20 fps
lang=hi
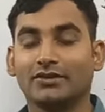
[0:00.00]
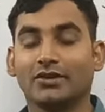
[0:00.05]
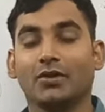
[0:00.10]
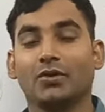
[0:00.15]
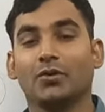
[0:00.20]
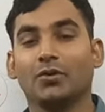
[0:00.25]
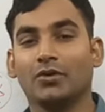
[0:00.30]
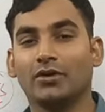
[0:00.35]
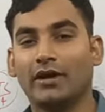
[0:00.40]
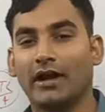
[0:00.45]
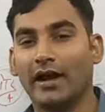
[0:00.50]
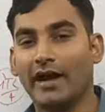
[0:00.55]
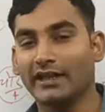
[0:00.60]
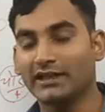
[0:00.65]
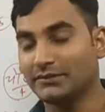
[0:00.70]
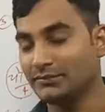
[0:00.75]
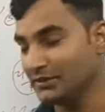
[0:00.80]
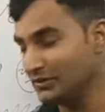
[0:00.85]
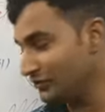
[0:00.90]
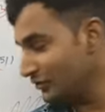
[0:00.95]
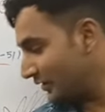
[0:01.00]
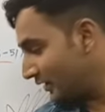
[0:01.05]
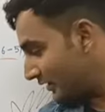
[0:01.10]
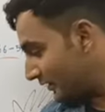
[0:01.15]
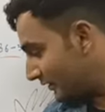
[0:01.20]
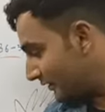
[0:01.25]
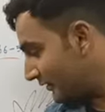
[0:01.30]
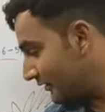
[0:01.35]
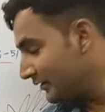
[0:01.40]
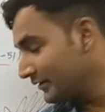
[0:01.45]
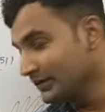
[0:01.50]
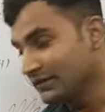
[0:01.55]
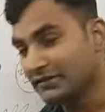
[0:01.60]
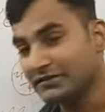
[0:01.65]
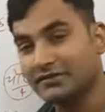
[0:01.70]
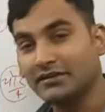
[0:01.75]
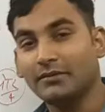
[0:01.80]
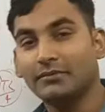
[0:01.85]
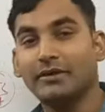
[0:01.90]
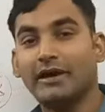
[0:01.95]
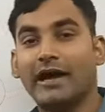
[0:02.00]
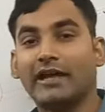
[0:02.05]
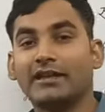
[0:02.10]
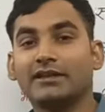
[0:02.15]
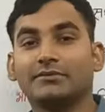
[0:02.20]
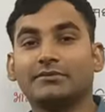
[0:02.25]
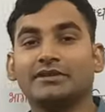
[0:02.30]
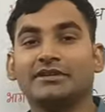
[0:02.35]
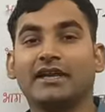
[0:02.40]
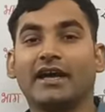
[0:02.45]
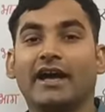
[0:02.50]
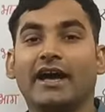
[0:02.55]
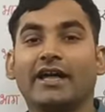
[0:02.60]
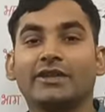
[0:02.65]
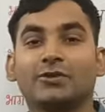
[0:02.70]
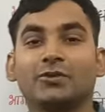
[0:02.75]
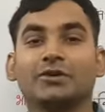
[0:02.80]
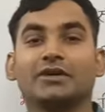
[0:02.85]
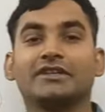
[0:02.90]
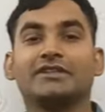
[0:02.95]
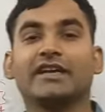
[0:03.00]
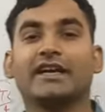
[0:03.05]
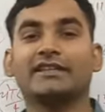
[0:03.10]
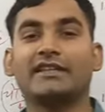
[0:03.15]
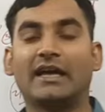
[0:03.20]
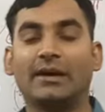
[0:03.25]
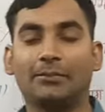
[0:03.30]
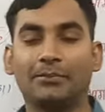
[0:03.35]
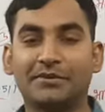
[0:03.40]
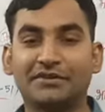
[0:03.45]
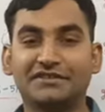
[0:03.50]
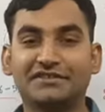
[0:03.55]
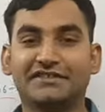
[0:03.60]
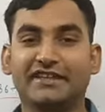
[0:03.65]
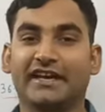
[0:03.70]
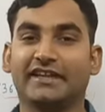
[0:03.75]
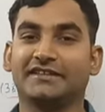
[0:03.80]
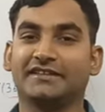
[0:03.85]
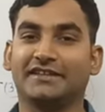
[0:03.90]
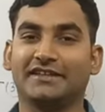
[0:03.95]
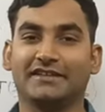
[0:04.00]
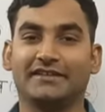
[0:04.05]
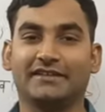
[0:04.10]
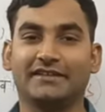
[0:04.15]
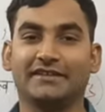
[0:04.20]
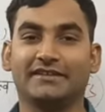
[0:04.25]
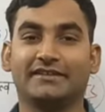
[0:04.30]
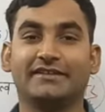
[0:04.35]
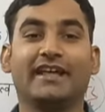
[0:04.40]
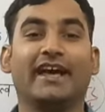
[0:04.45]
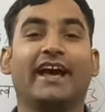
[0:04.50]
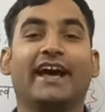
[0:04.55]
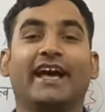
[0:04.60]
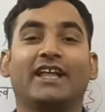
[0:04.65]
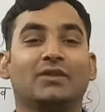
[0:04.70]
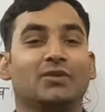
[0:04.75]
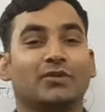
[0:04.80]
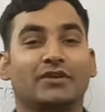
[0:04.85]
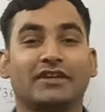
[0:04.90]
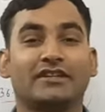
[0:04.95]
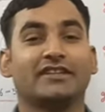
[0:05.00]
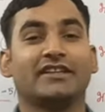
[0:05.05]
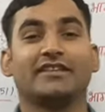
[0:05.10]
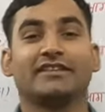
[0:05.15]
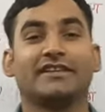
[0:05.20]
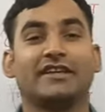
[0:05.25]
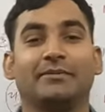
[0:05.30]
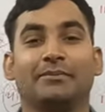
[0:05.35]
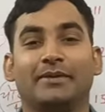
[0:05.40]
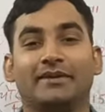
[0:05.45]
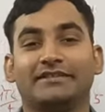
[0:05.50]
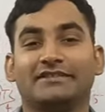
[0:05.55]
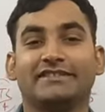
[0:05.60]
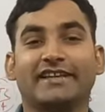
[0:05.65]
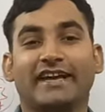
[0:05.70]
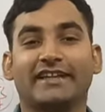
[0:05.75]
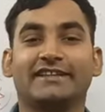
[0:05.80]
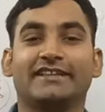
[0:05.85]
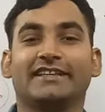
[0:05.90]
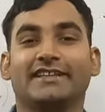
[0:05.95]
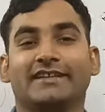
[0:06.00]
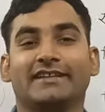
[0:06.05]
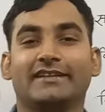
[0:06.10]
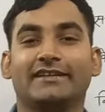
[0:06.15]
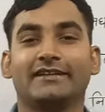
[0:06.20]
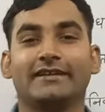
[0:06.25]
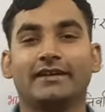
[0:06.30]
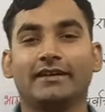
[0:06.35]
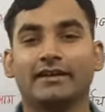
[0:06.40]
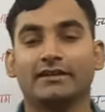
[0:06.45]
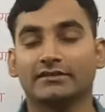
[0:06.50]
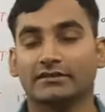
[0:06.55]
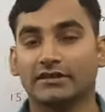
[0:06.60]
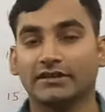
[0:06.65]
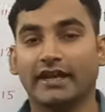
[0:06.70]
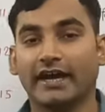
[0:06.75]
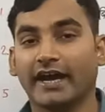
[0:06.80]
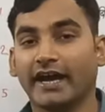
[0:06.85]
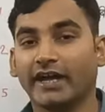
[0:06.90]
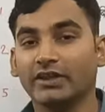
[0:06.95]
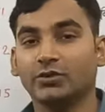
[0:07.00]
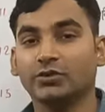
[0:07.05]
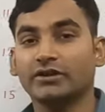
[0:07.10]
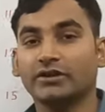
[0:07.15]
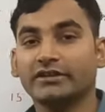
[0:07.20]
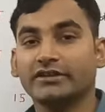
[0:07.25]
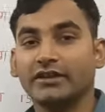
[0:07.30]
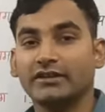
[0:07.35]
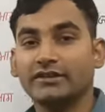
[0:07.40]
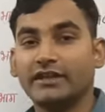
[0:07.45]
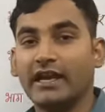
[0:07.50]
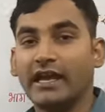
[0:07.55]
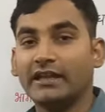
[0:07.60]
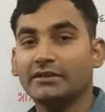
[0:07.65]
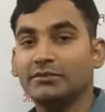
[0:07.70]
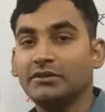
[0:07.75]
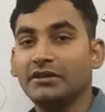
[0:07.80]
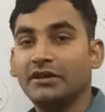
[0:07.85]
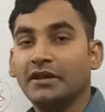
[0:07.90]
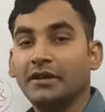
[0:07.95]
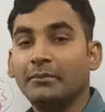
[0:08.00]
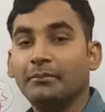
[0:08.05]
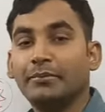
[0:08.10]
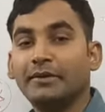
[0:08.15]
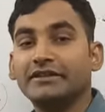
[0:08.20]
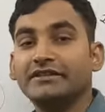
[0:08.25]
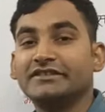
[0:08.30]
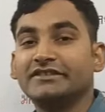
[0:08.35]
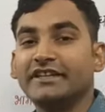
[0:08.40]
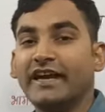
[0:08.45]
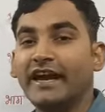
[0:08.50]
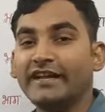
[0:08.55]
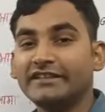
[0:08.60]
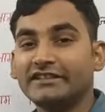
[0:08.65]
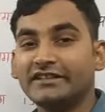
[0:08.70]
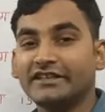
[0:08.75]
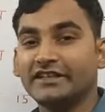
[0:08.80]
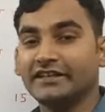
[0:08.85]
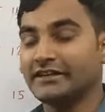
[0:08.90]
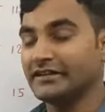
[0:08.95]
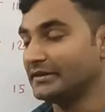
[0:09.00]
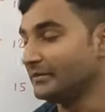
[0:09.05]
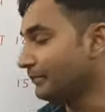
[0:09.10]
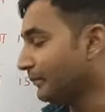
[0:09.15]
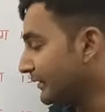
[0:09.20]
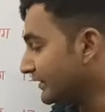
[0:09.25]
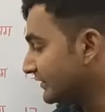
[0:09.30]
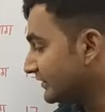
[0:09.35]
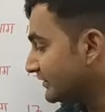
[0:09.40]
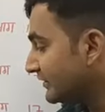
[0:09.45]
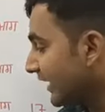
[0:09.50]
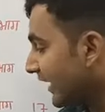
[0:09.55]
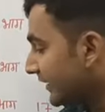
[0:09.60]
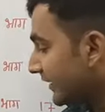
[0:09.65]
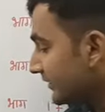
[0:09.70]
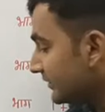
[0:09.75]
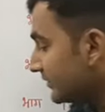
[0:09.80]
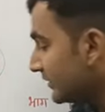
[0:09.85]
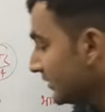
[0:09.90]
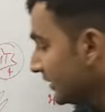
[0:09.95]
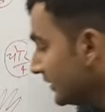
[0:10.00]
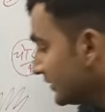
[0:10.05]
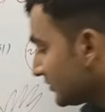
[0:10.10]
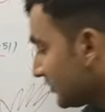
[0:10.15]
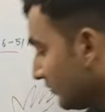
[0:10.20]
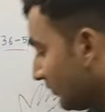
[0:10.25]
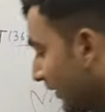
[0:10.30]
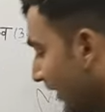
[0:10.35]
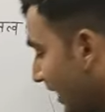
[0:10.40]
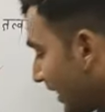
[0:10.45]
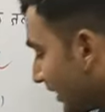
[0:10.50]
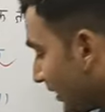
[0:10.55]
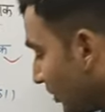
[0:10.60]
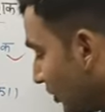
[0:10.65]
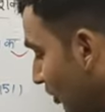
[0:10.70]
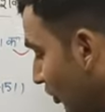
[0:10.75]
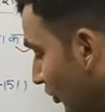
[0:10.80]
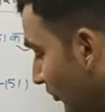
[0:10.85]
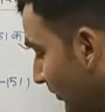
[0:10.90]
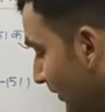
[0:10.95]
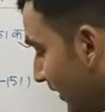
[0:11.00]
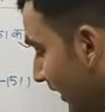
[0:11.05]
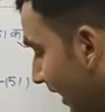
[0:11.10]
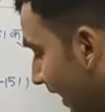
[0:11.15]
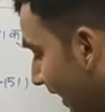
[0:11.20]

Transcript: तो लोग आदमी जो है सब आदमी नहा धो के जाता है पंचायत देखने नहा धो के चलते हैं पंचायत देखने तो नहा धो के चलता है आदमी पंचायत देखने पंचायत तो भाग नौ में